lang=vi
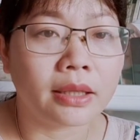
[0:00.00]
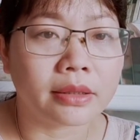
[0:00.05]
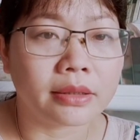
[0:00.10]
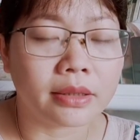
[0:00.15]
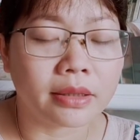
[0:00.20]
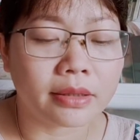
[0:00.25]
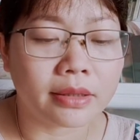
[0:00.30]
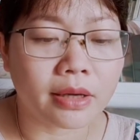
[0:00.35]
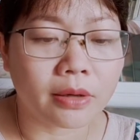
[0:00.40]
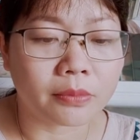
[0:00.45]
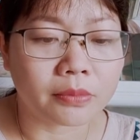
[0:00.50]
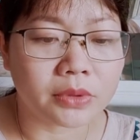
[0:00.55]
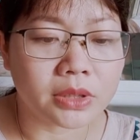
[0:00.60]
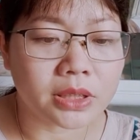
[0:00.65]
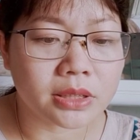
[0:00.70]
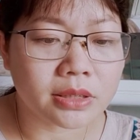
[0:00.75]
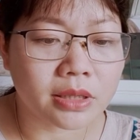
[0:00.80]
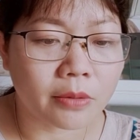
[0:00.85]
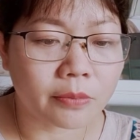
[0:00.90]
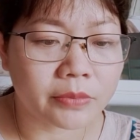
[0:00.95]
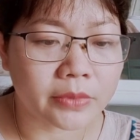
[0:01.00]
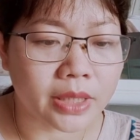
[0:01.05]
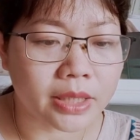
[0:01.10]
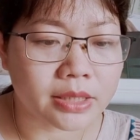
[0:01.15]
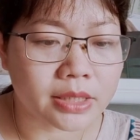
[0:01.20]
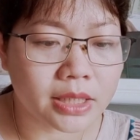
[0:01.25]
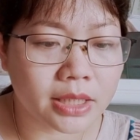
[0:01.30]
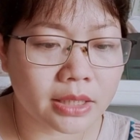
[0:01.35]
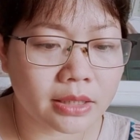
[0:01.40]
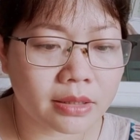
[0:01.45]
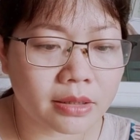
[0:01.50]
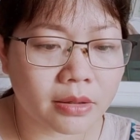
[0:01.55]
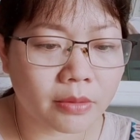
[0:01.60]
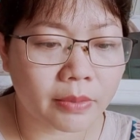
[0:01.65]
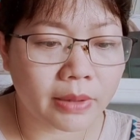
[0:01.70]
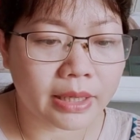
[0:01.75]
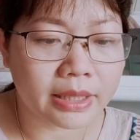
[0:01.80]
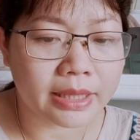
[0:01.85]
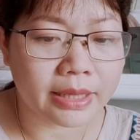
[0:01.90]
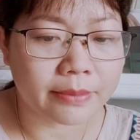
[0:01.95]
nhìn dòng nước sông chảy xiết
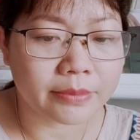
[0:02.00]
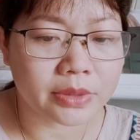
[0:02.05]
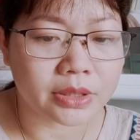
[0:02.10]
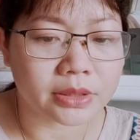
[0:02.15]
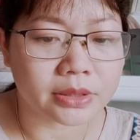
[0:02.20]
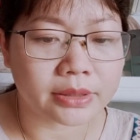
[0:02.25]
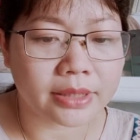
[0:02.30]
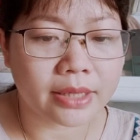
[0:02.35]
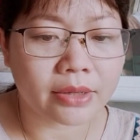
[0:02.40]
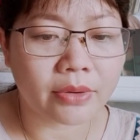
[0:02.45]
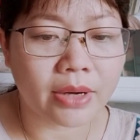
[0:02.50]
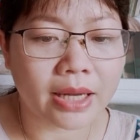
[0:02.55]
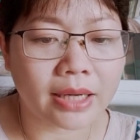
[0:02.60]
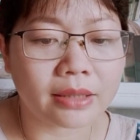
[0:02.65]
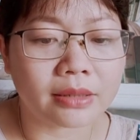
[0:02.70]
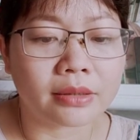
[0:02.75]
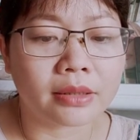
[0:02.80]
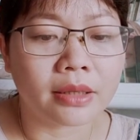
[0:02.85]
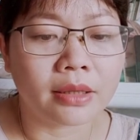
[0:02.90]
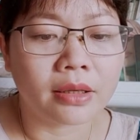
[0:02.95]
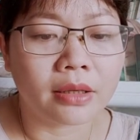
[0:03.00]
không ai dám rượt theo anh